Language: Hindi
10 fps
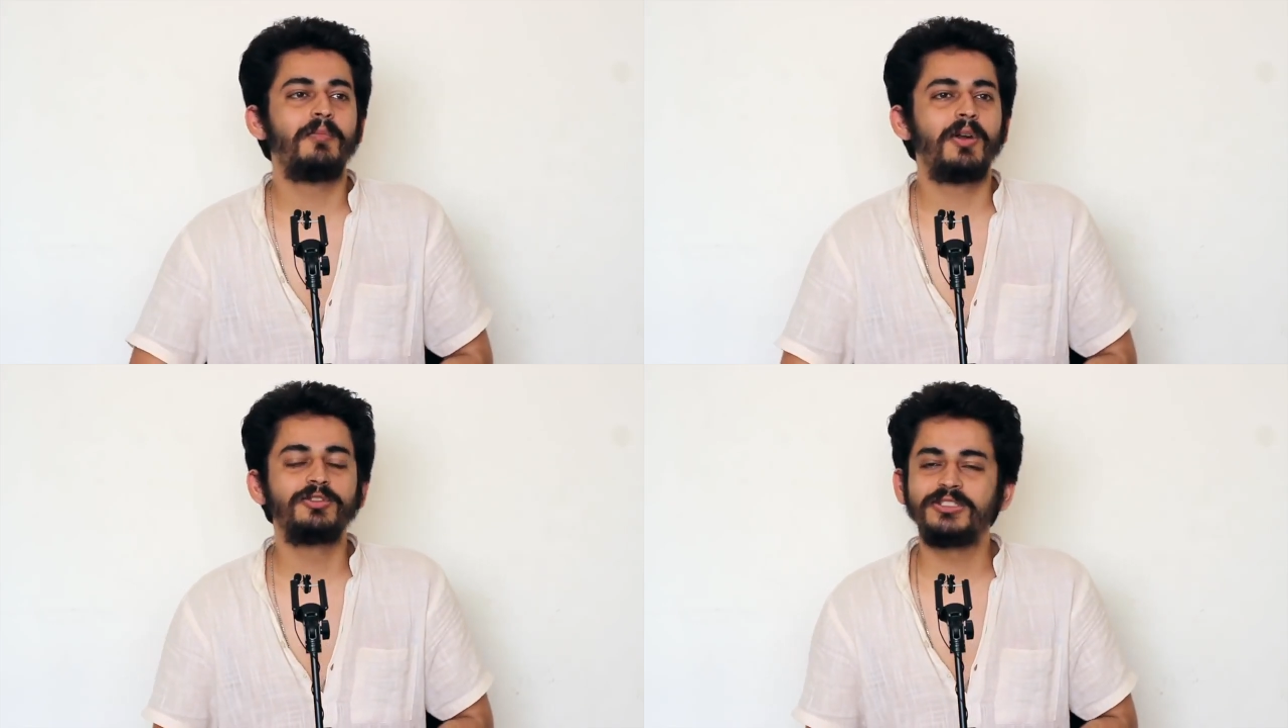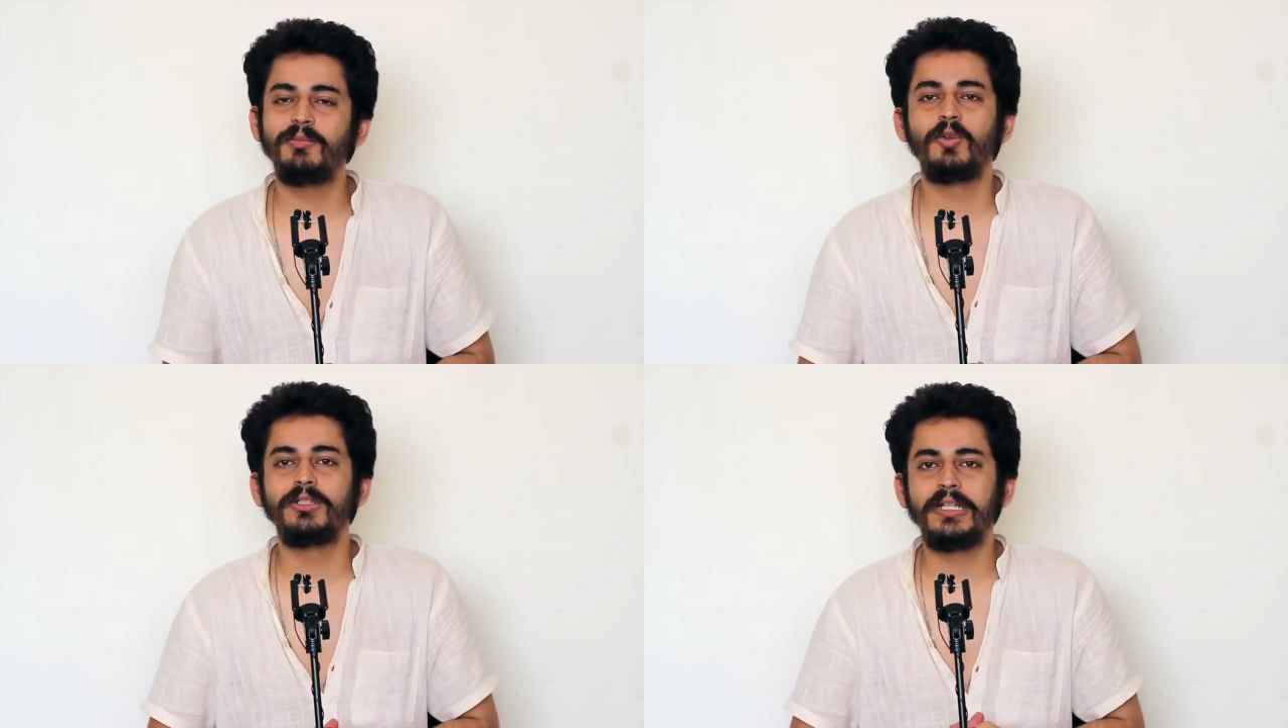बट उस
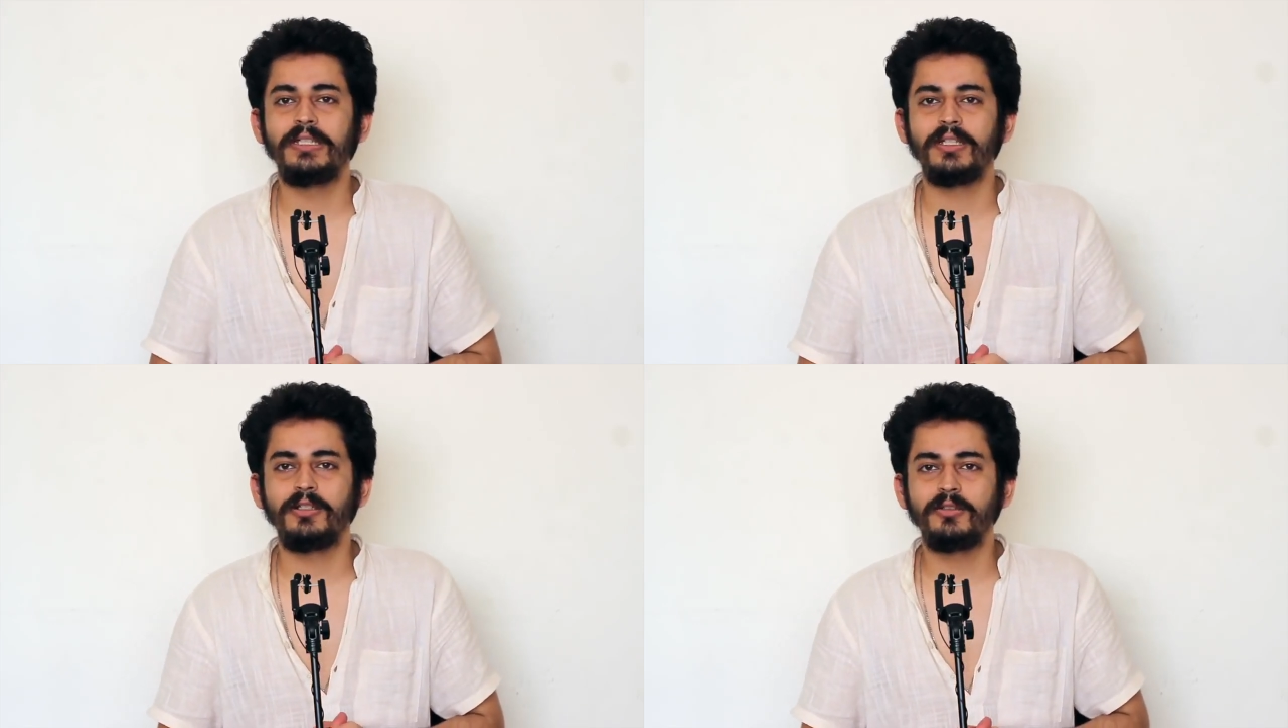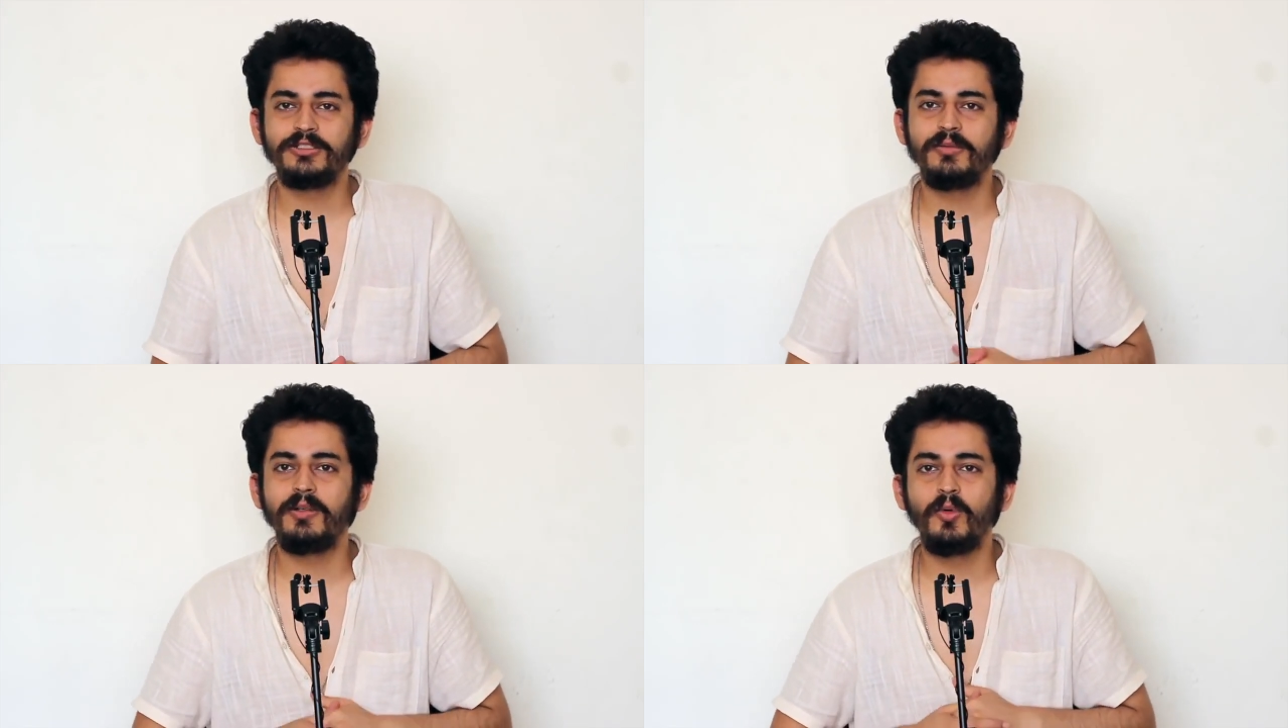समय होता नहीं था तो
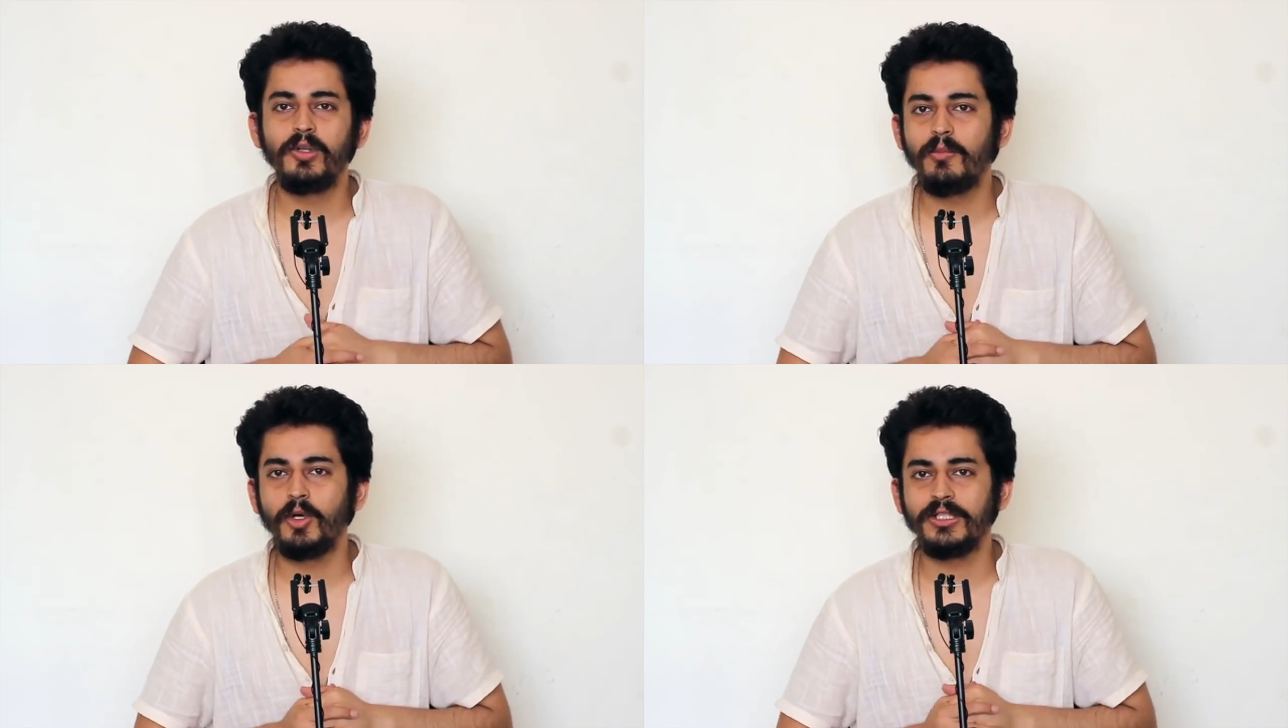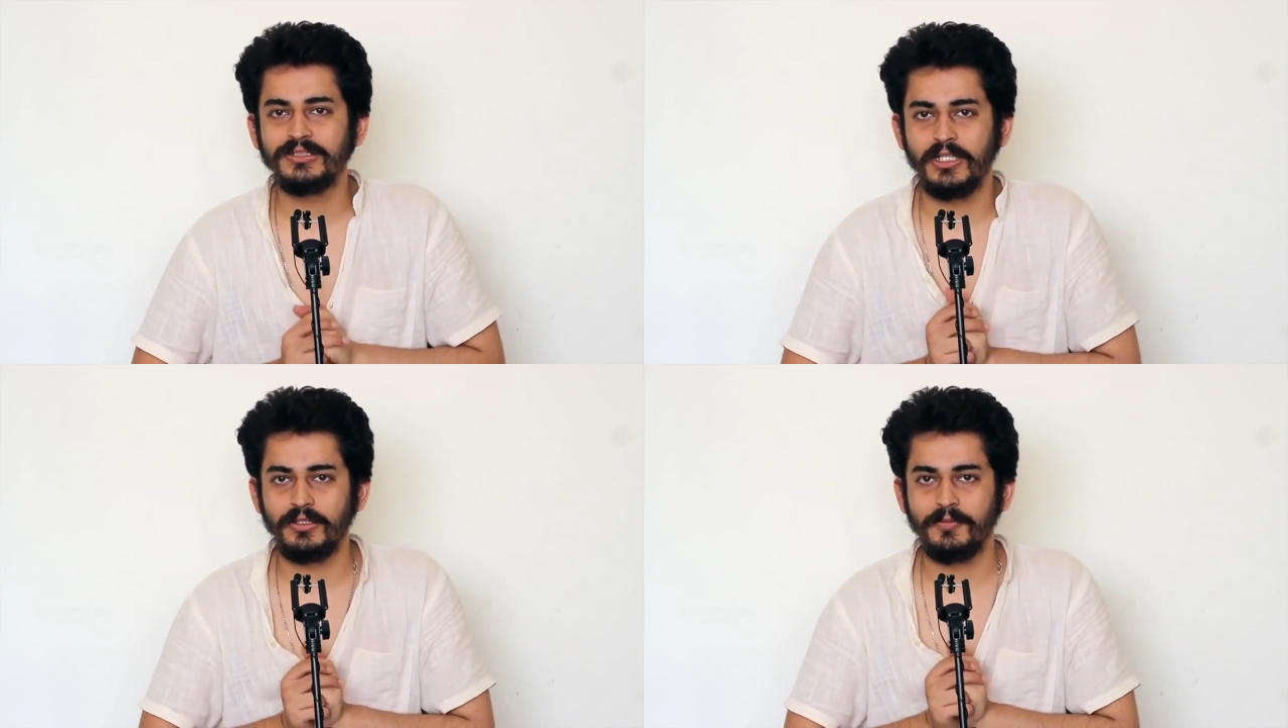उस समय बोलना बहुत
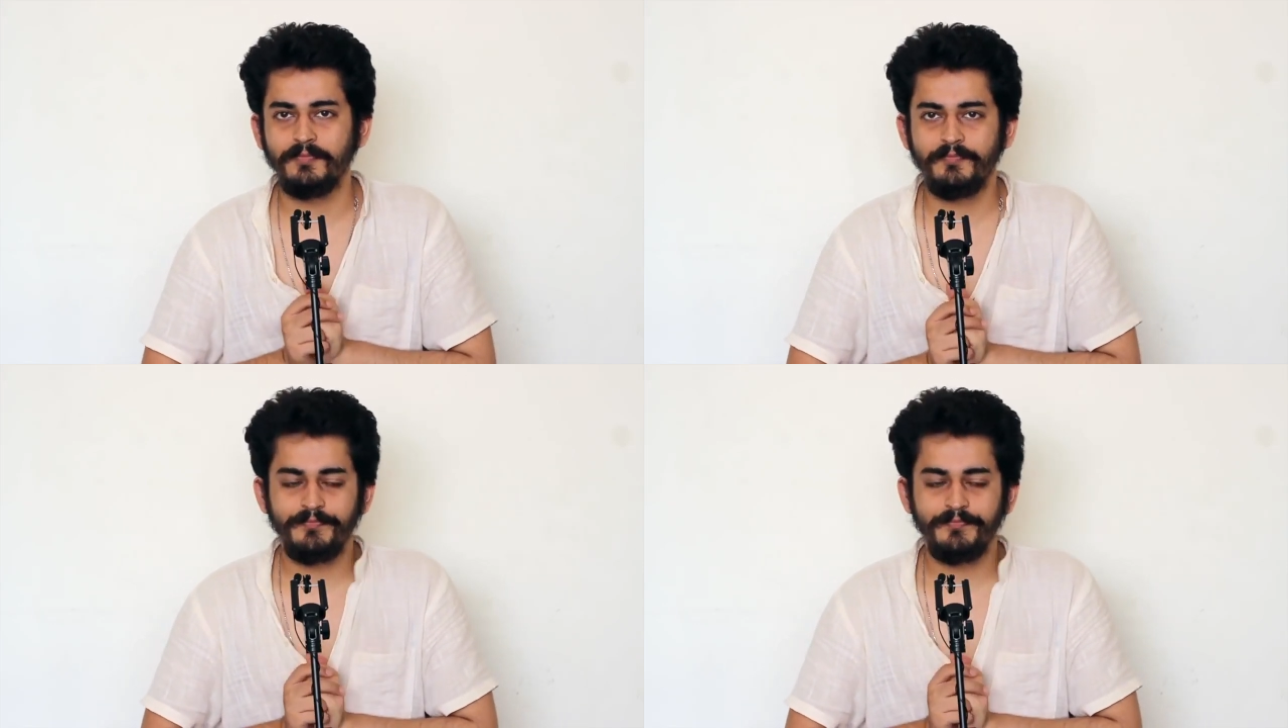आसान था